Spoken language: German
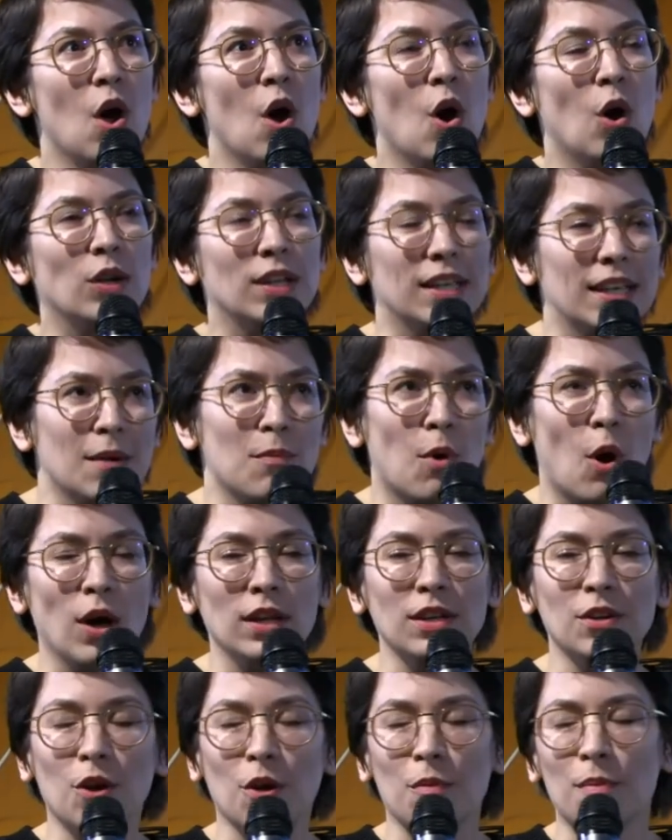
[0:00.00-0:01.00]
Und ich habe
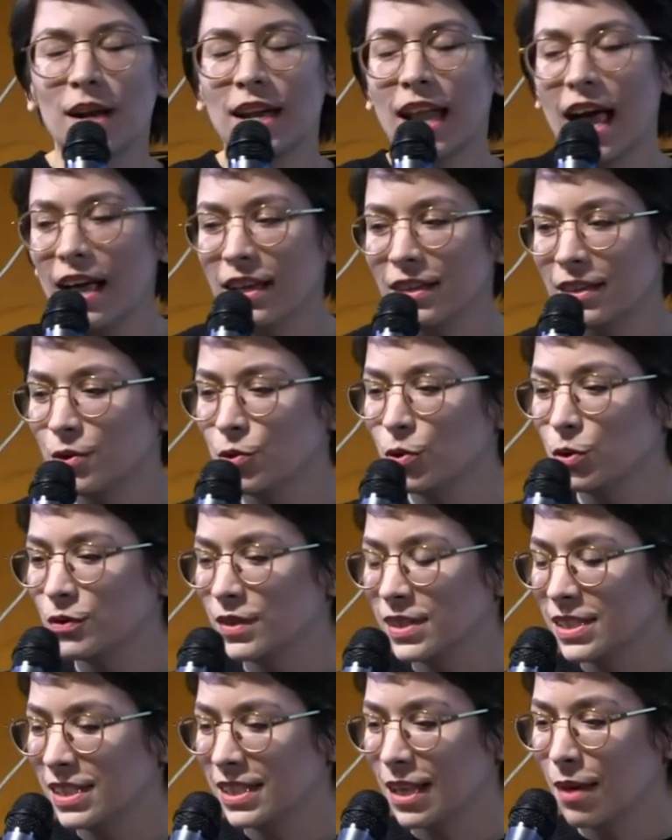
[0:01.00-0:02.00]
heute nochmal nachgeguckt,
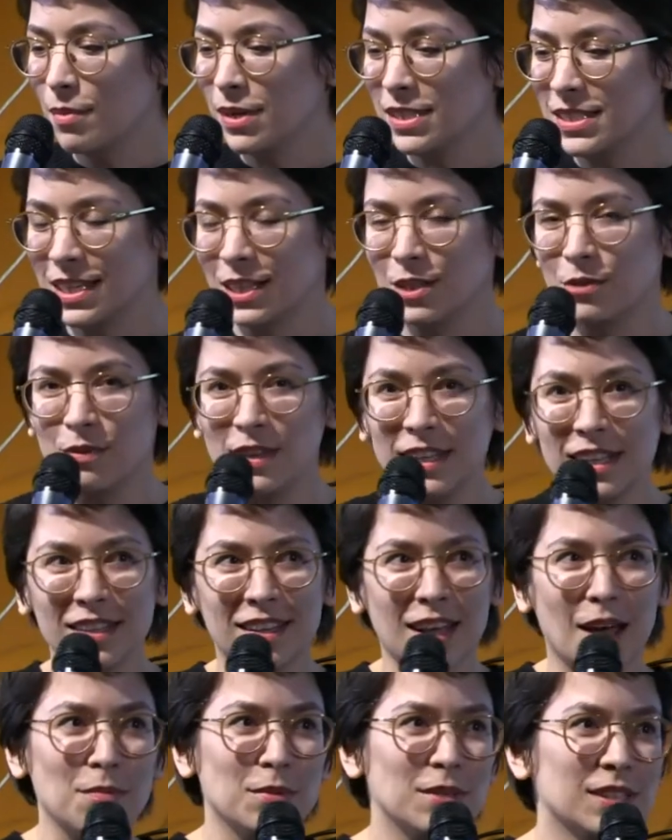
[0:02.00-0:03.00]
was ich damals
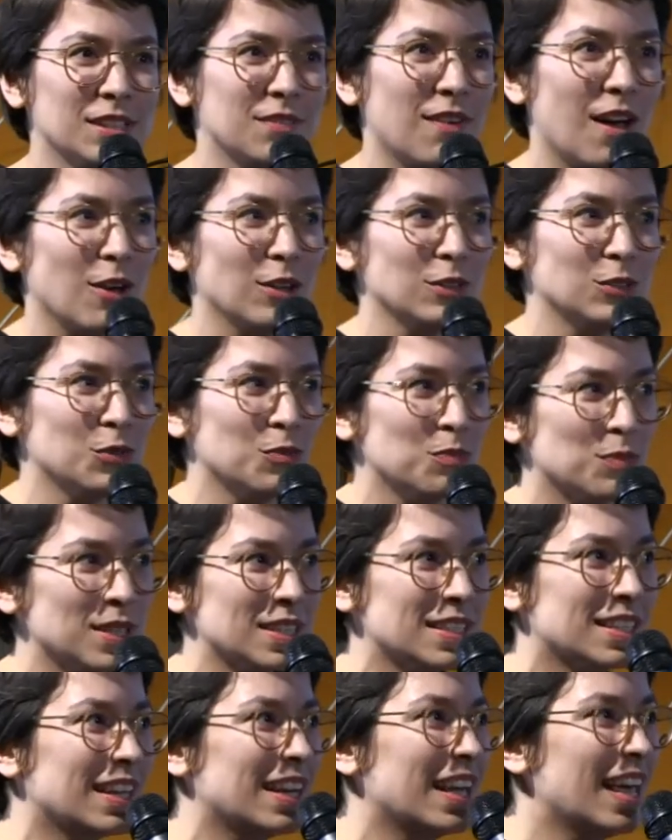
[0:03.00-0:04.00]
getwittert habe. Und es war auch so ein
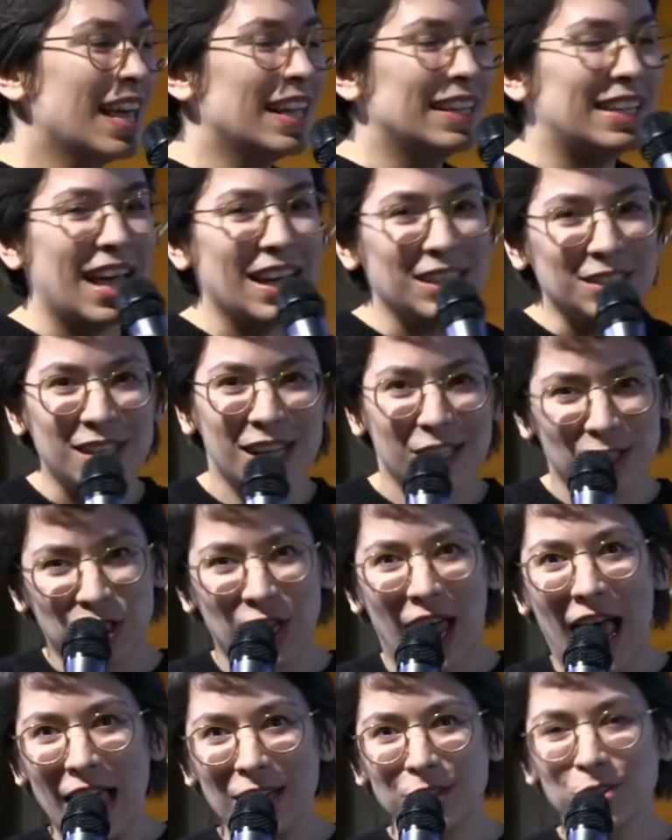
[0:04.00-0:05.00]
bisschen der, der
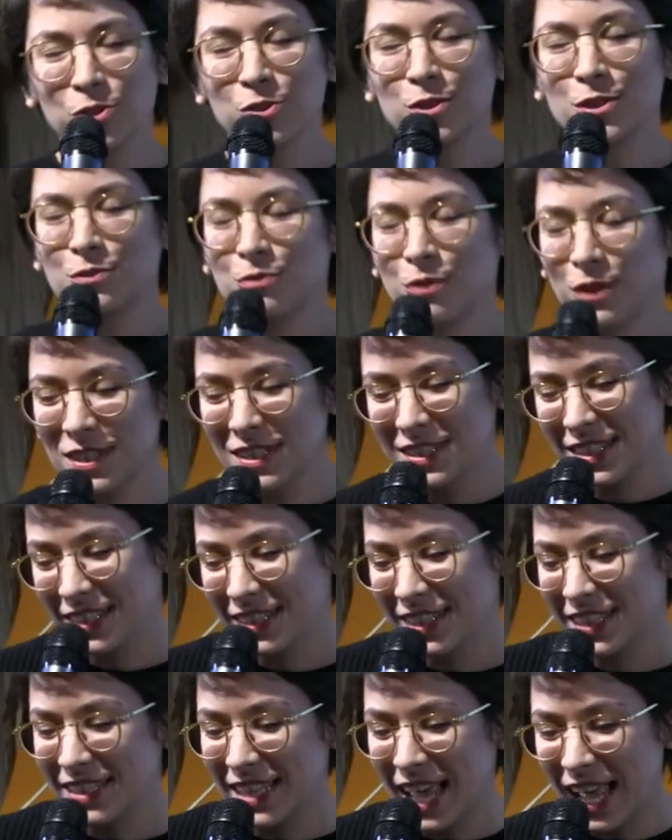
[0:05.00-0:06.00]
Startschuss von dieser
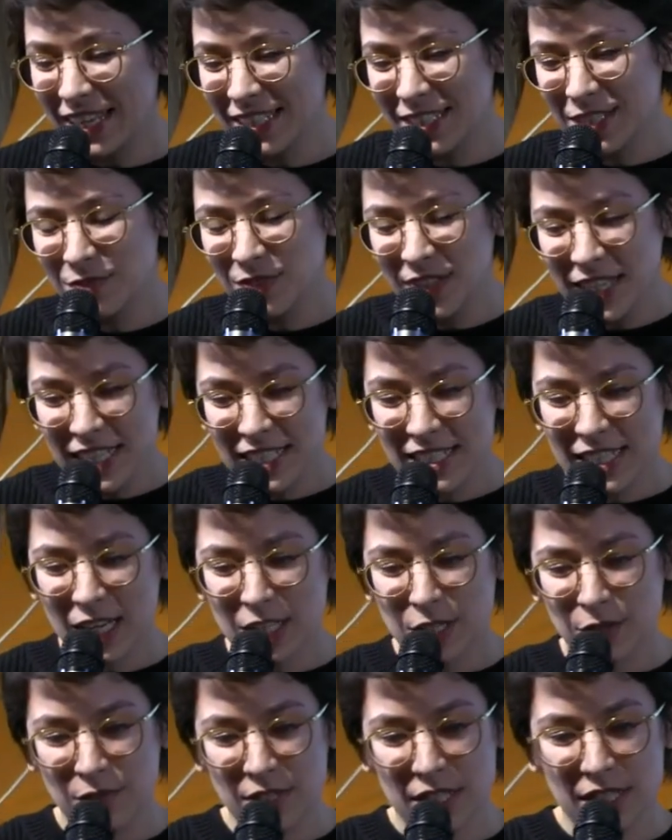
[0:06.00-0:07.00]
digitalen
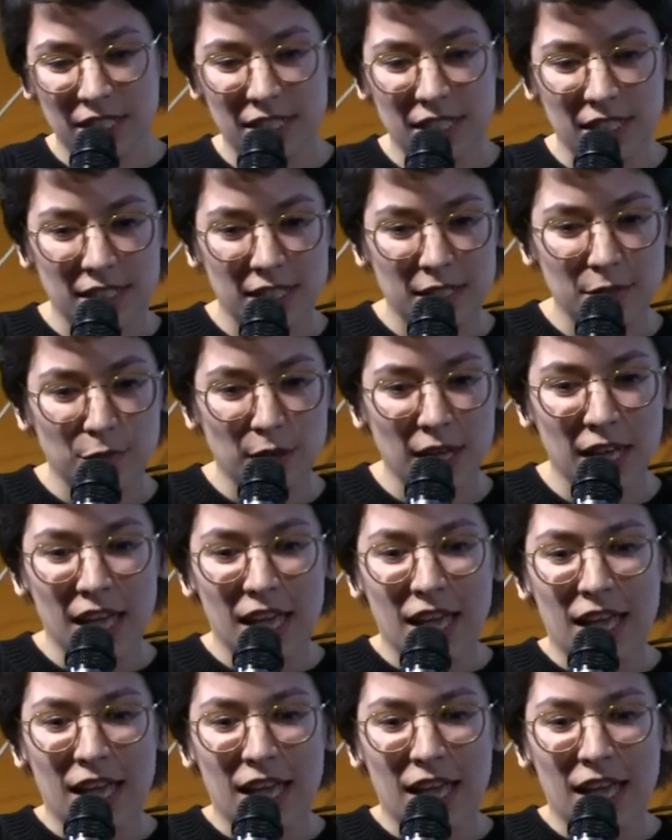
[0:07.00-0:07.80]
Zivilgesellschaftsinitiative.